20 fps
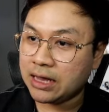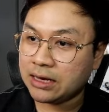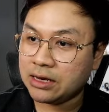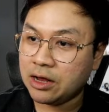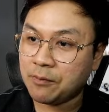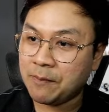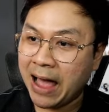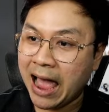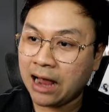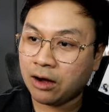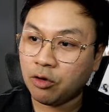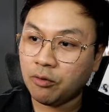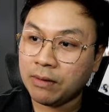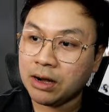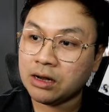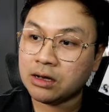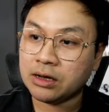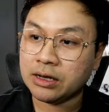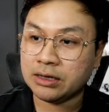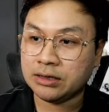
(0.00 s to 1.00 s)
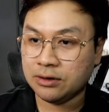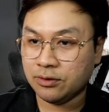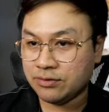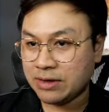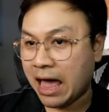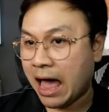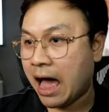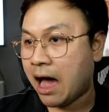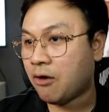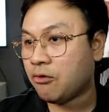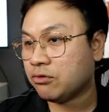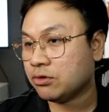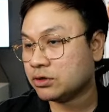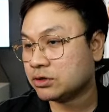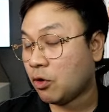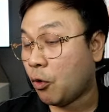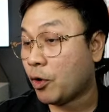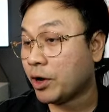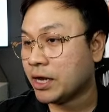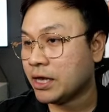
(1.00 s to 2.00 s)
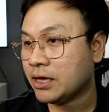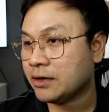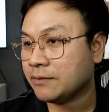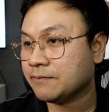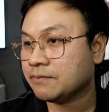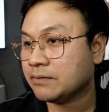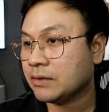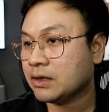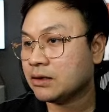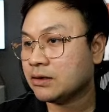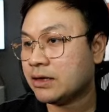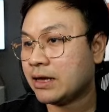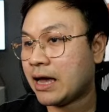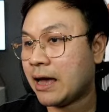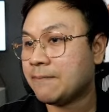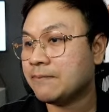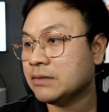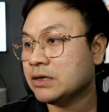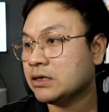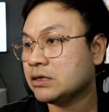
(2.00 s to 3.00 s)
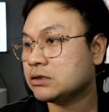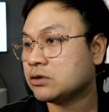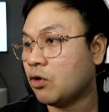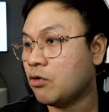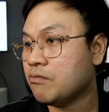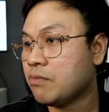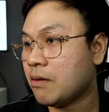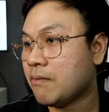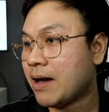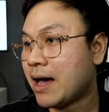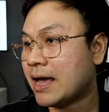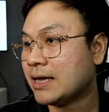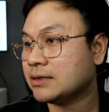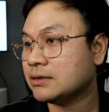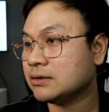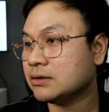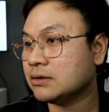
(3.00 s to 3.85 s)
เดี๋ยวพักลงมาเลยยาวๆโซนนี้นะครับโซนประมาณ